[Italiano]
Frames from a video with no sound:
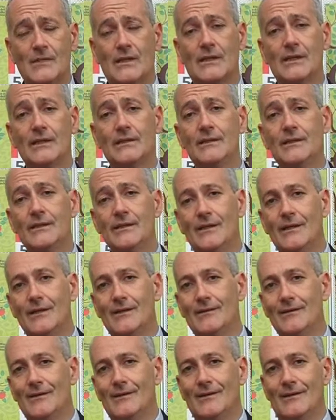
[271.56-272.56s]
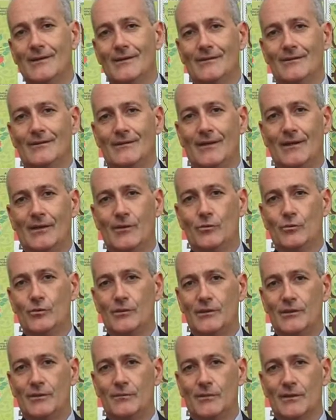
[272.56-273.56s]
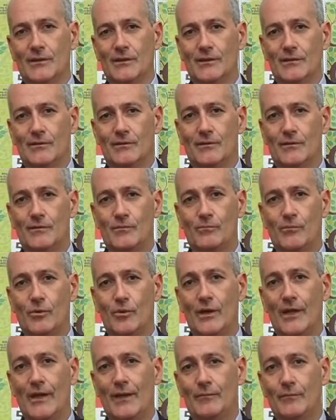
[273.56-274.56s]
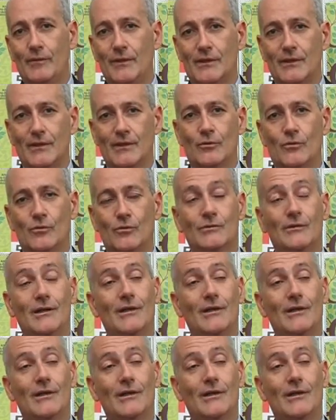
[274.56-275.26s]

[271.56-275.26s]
Che dire delle ultime polemiche o,